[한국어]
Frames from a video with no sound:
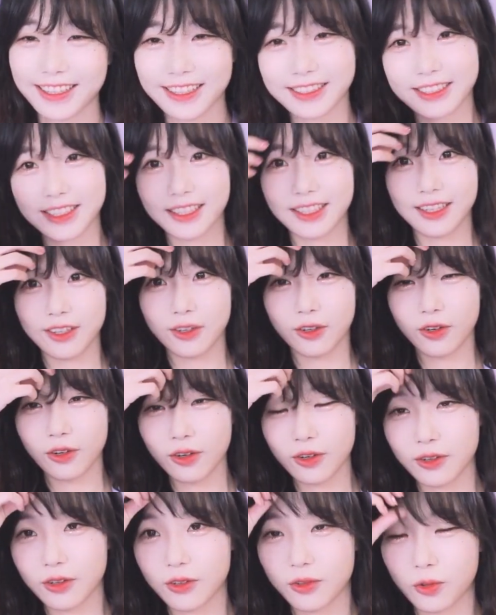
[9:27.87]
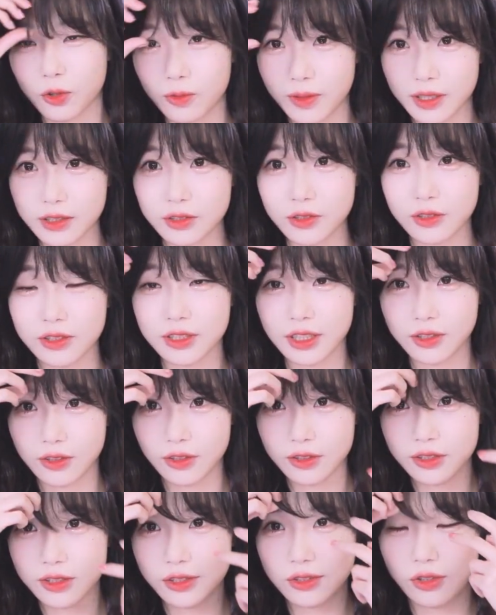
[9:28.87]
대체 어 골반은 언제
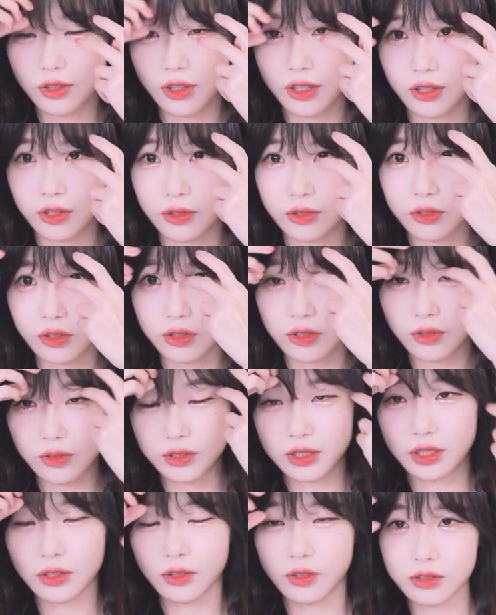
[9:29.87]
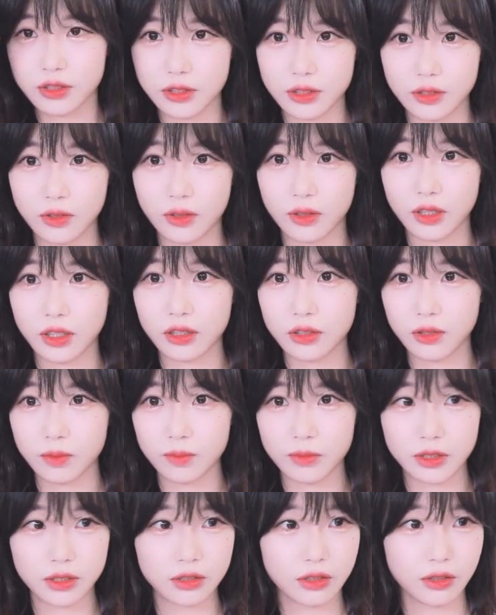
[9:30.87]
커지는 거야 엉덩이는 언제 커지는 거야
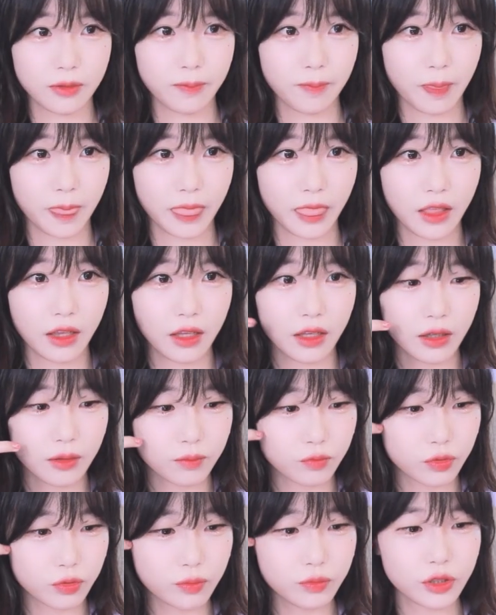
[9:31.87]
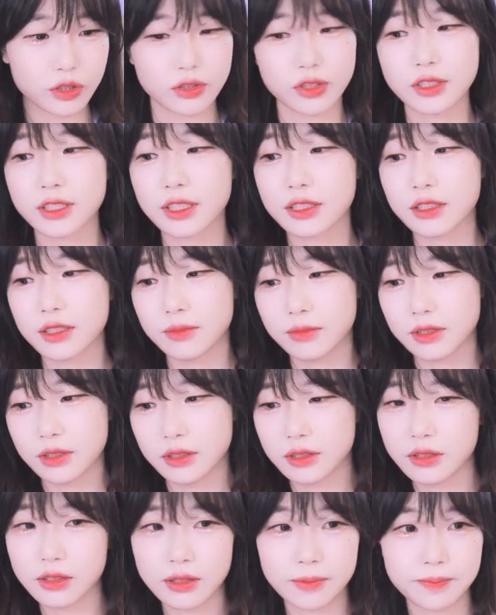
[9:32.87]
이러면서 분명
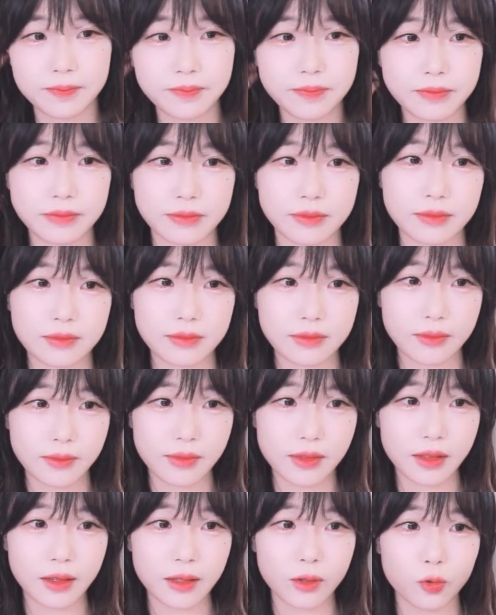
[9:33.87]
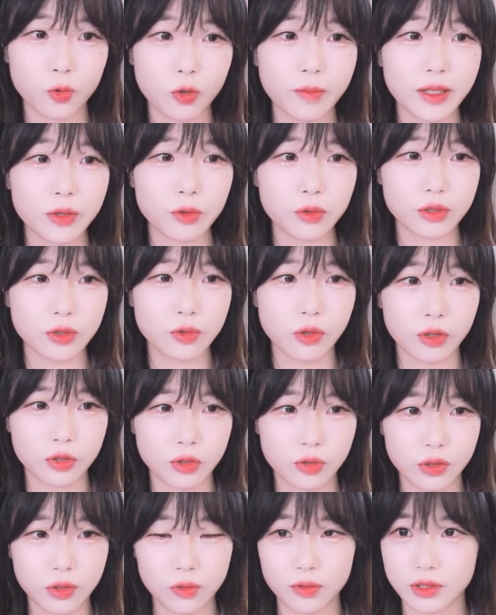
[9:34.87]
선생님은 골반도 크고
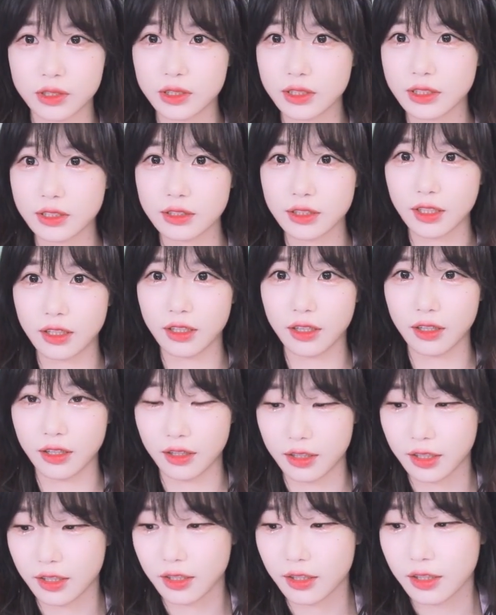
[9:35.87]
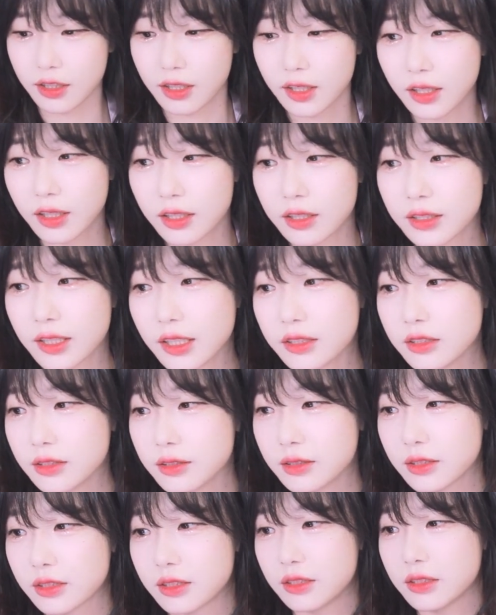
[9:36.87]
엉덩이도 크신데
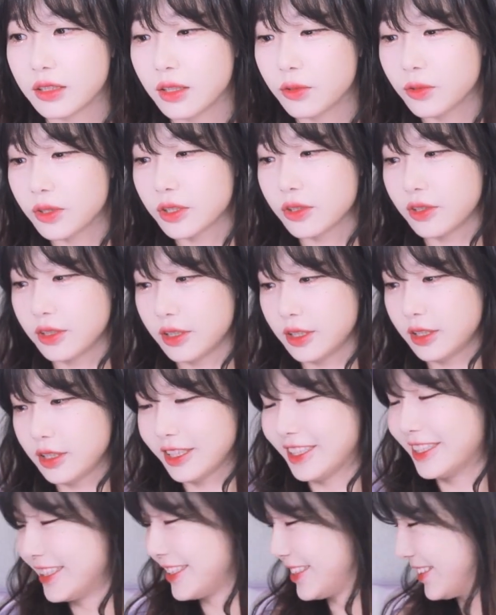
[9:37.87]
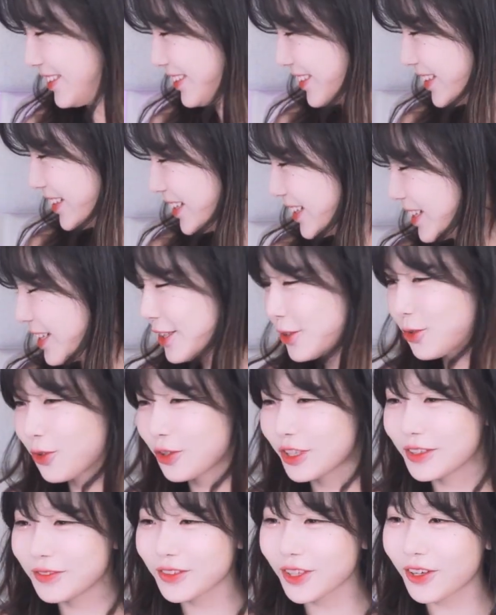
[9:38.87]
나는 그대로인 거야. 그래서
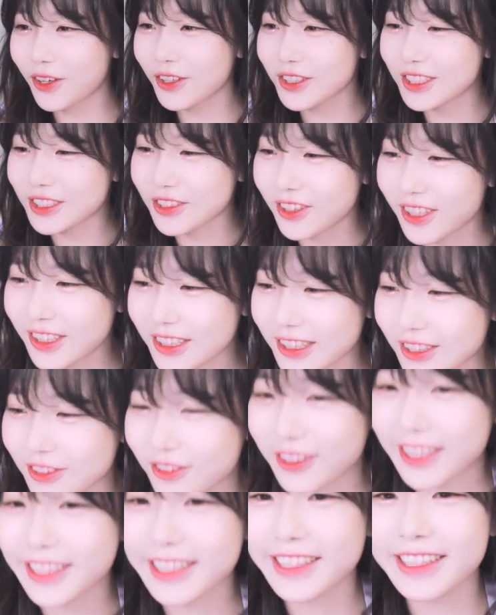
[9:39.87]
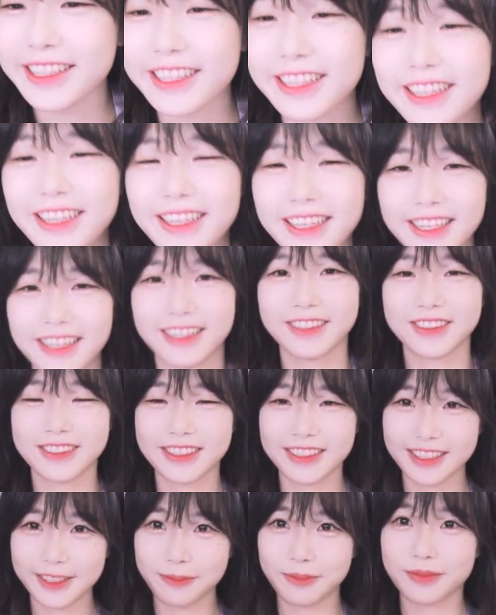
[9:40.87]
조금 더 커진 것 같기도 한데
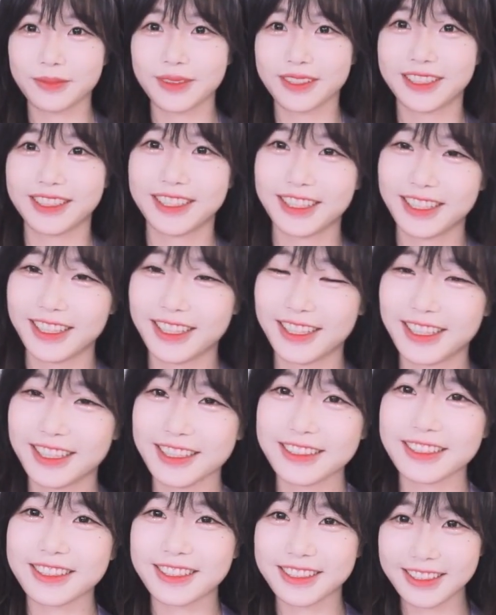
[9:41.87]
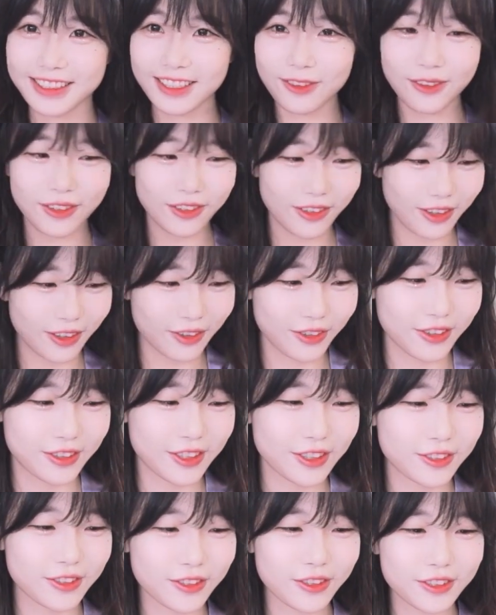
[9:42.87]
근데 근데 그대로더라고.
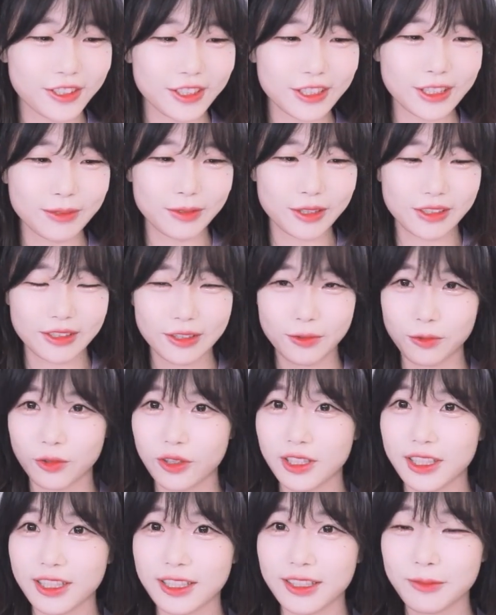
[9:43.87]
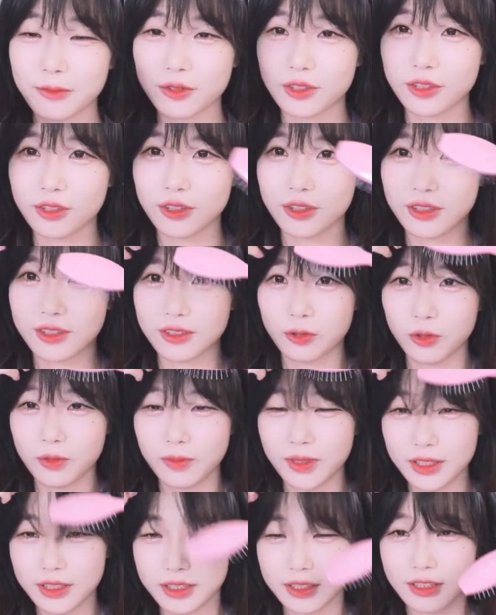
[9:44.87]
그래서 선생님은 그냥 원래부터
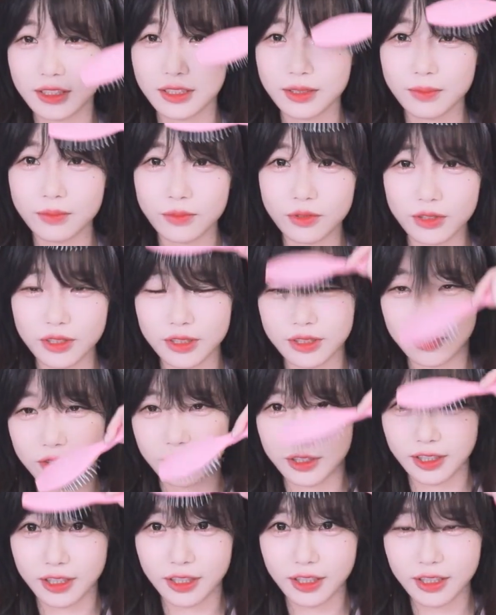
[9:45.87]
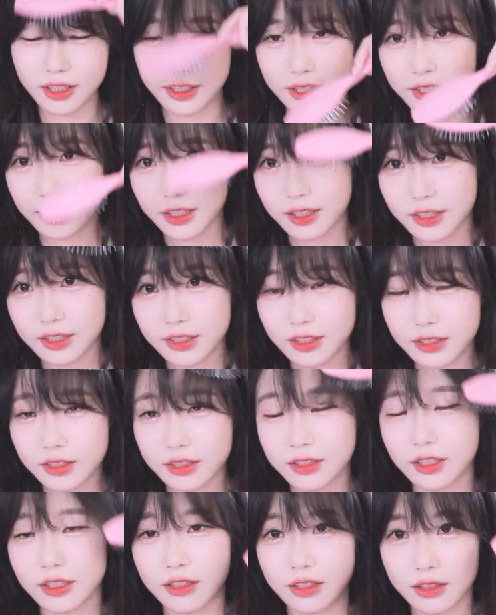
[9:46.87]
골반이 크신 분인 건가? 라는
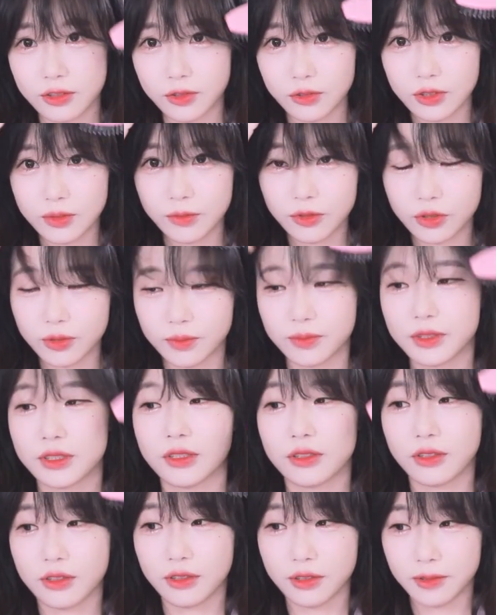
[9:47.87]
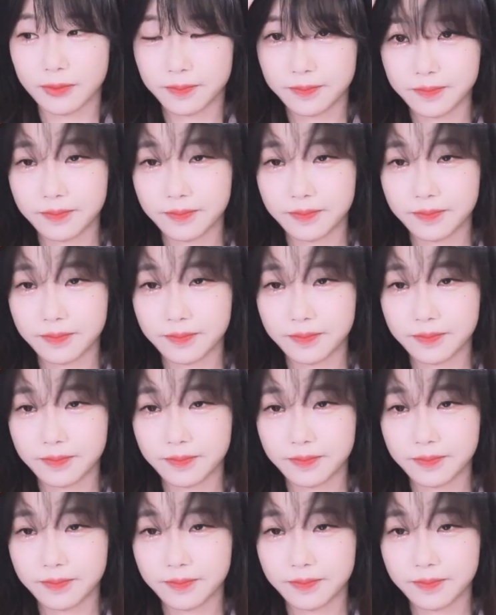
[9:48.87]
생각이 요즘은 좀 들어요.